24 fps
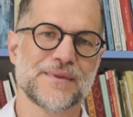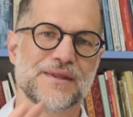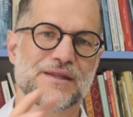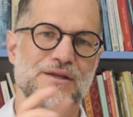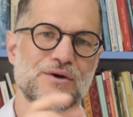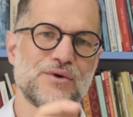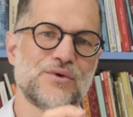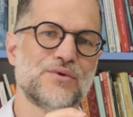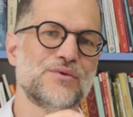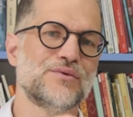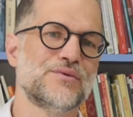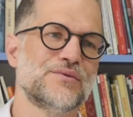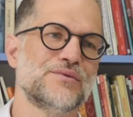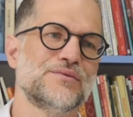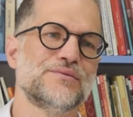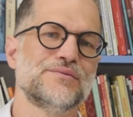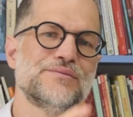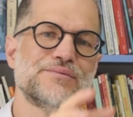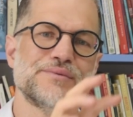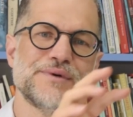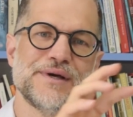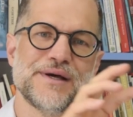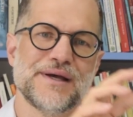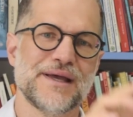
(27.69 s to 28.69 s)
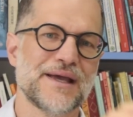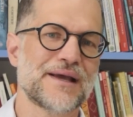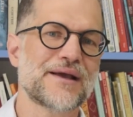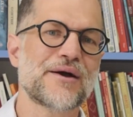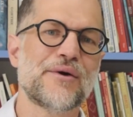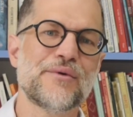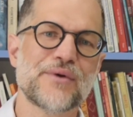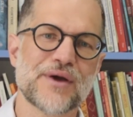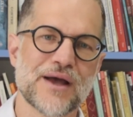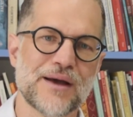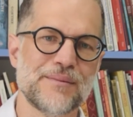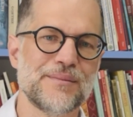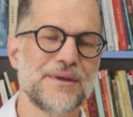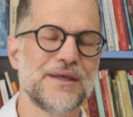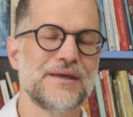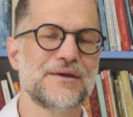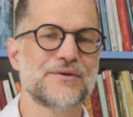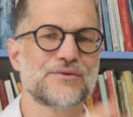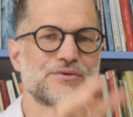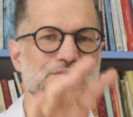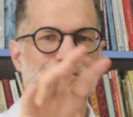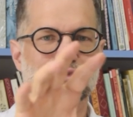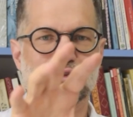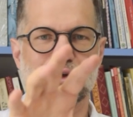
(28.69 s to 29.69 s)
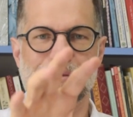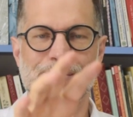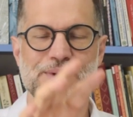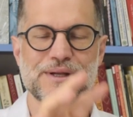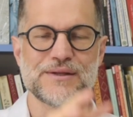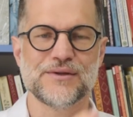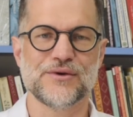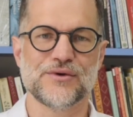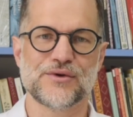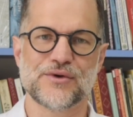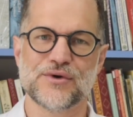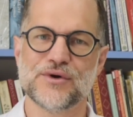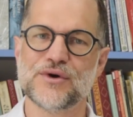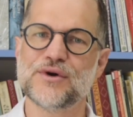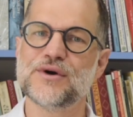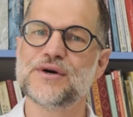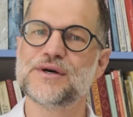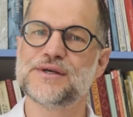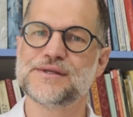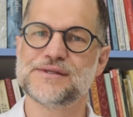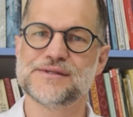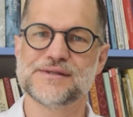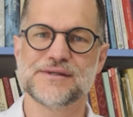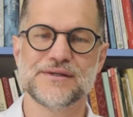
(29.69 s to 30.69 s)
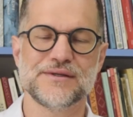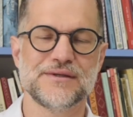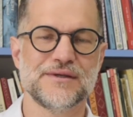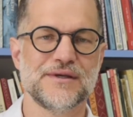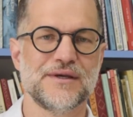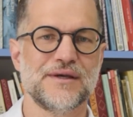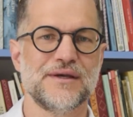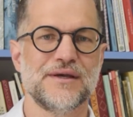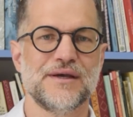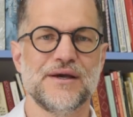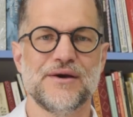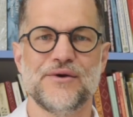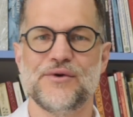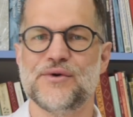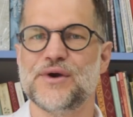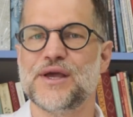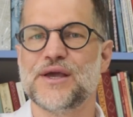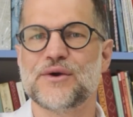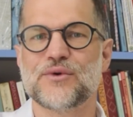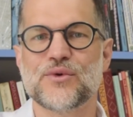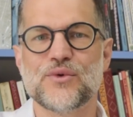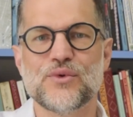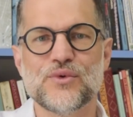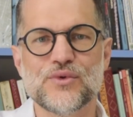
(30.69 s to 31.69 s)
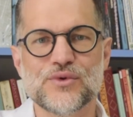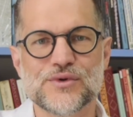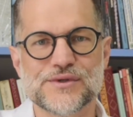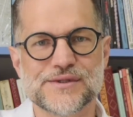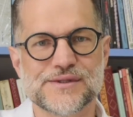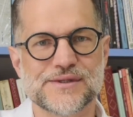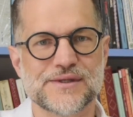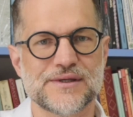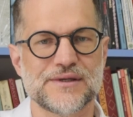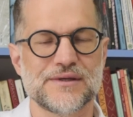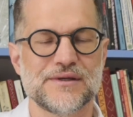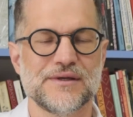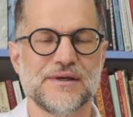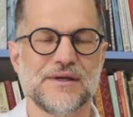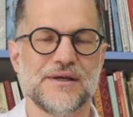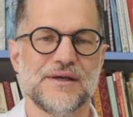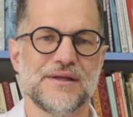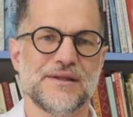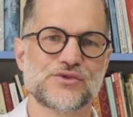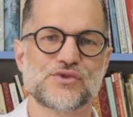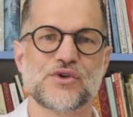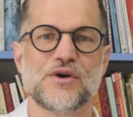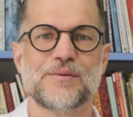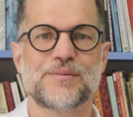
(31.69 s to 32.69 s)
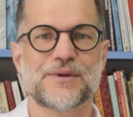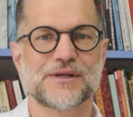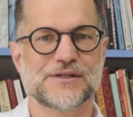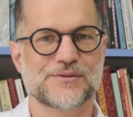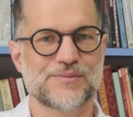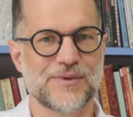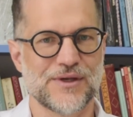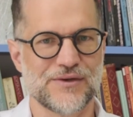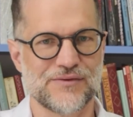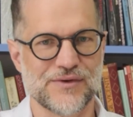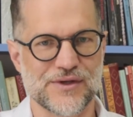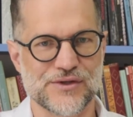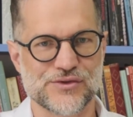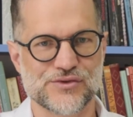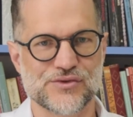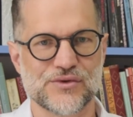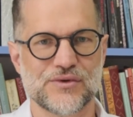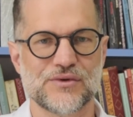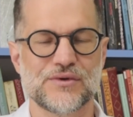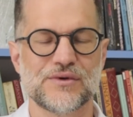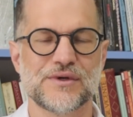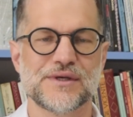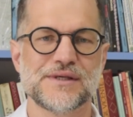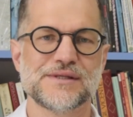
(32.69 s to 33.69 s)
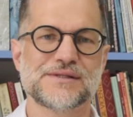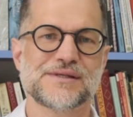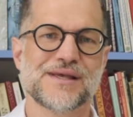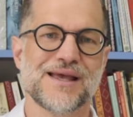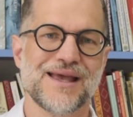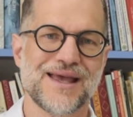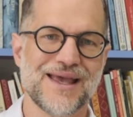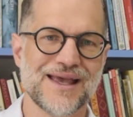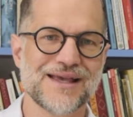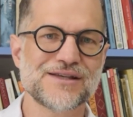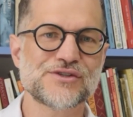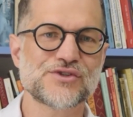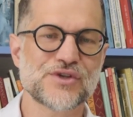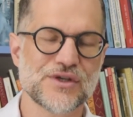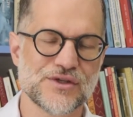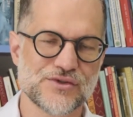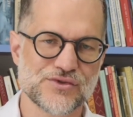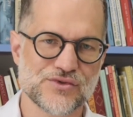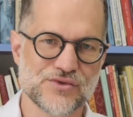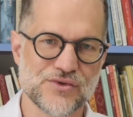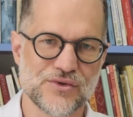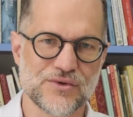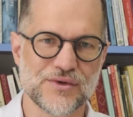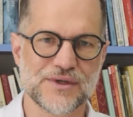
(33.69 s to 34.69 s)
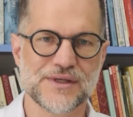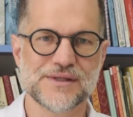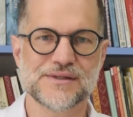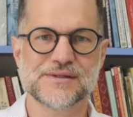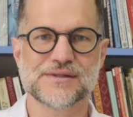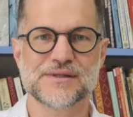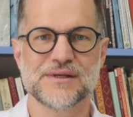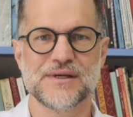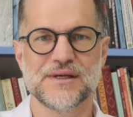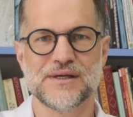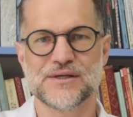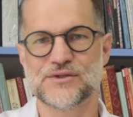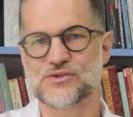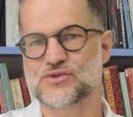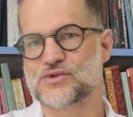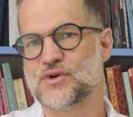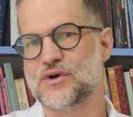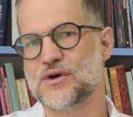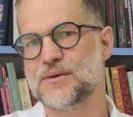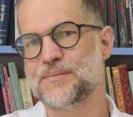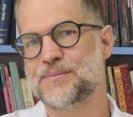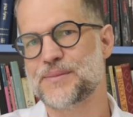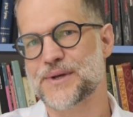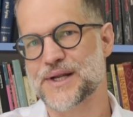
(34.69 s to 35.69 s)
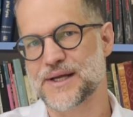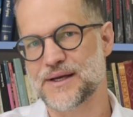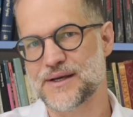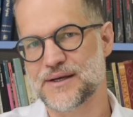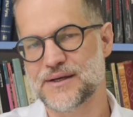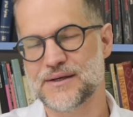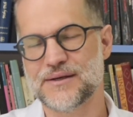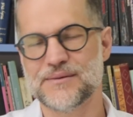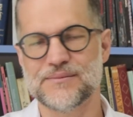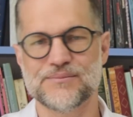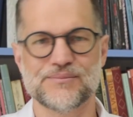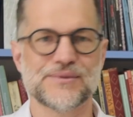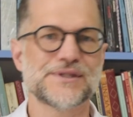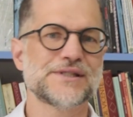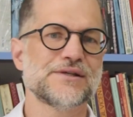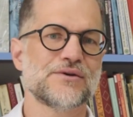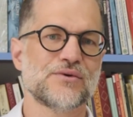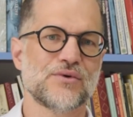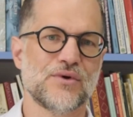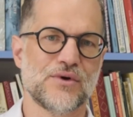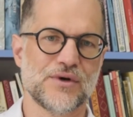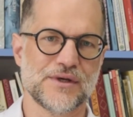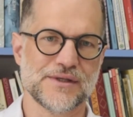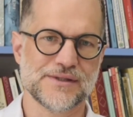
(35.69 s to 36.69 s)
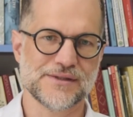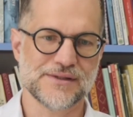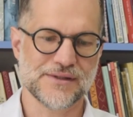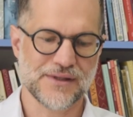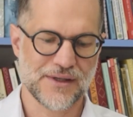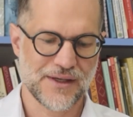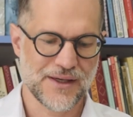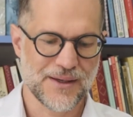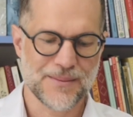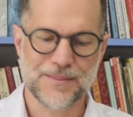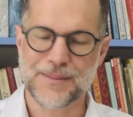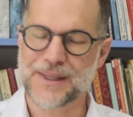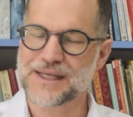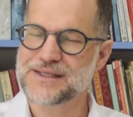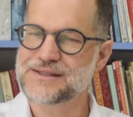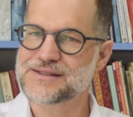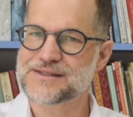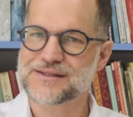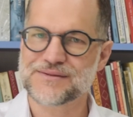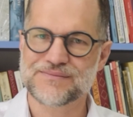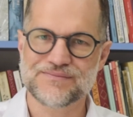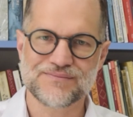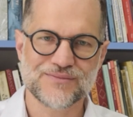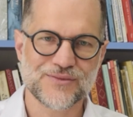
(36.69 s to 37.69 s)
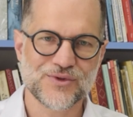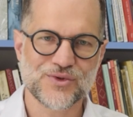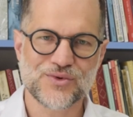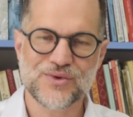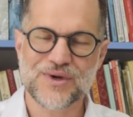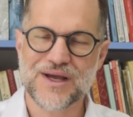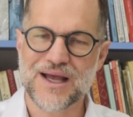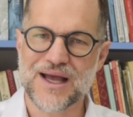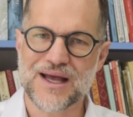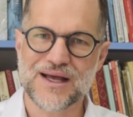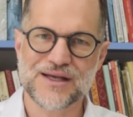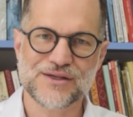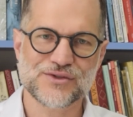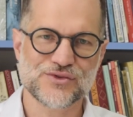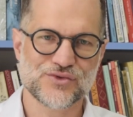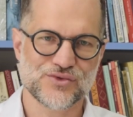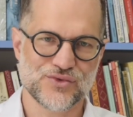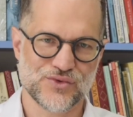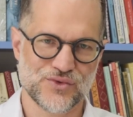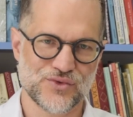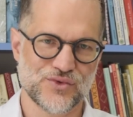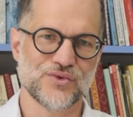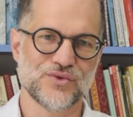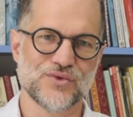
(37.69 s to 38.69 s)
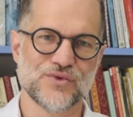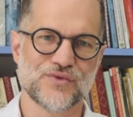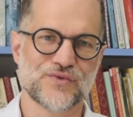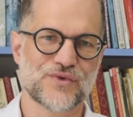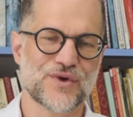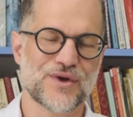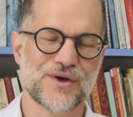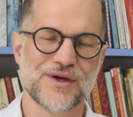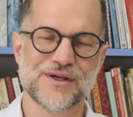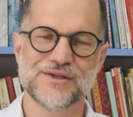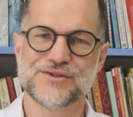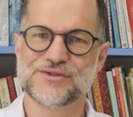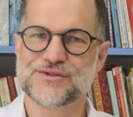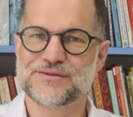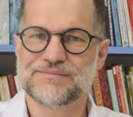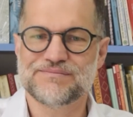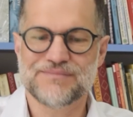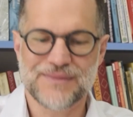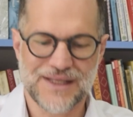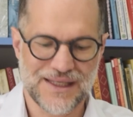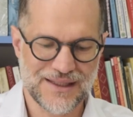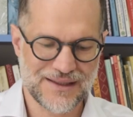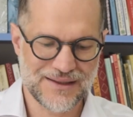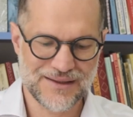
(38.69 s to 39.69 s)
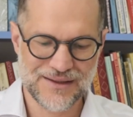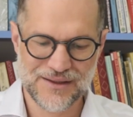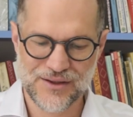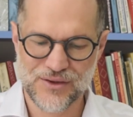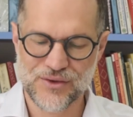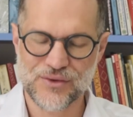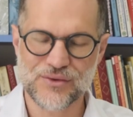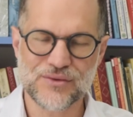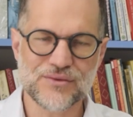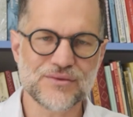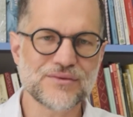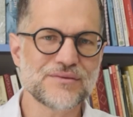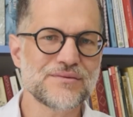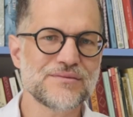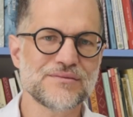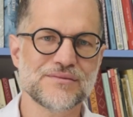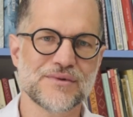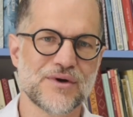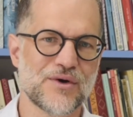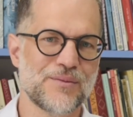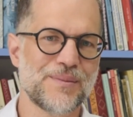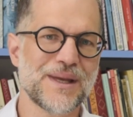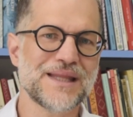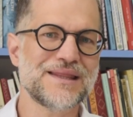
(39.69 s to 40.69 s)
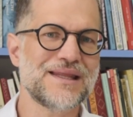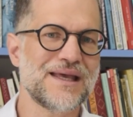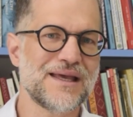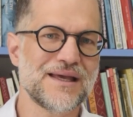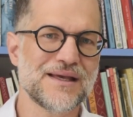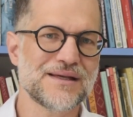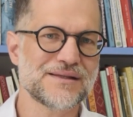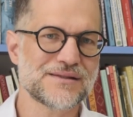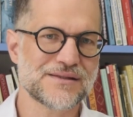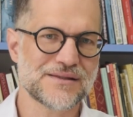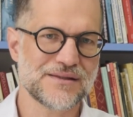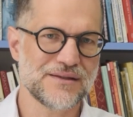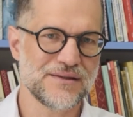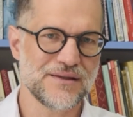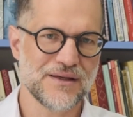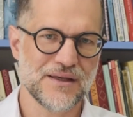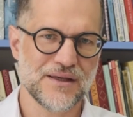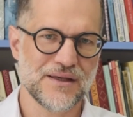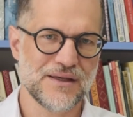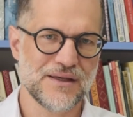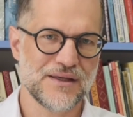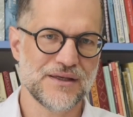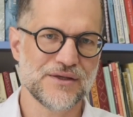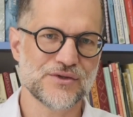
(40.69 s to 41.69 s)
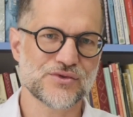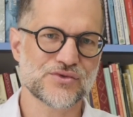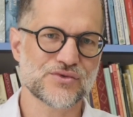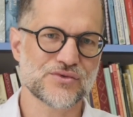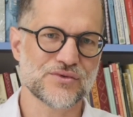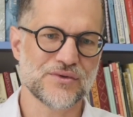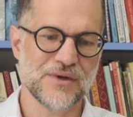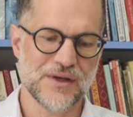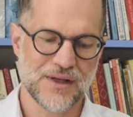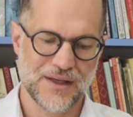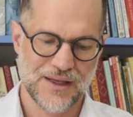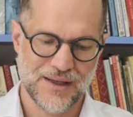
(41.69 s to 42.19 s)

Então, recalcamento só para neurose, ou recusa só para as perversões, rejeições só para psicose. Mas no caso do Freud, ele não obedece isso.